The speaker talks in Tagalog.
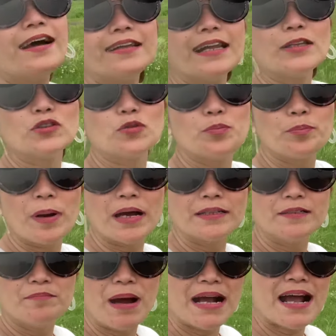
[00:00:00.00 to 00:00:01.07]
Natupad
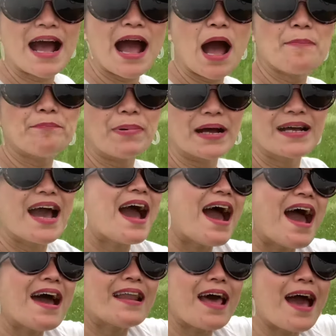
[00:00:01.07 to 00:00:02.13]
mga
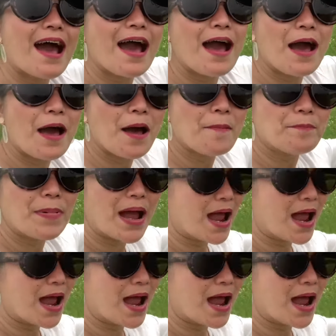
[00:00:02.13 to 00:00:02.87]
pangarap,